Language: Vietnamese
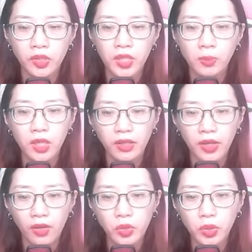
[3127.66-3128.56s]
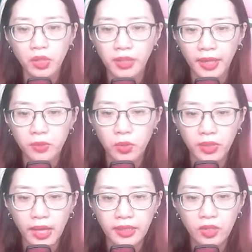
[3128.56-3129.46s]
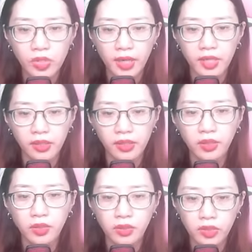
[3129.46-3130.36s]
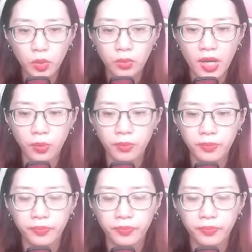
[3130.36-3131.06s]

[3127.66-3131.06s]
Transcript: Trong lời nói của hư ảnh cô gái tràn đầy ý tứ xúc động,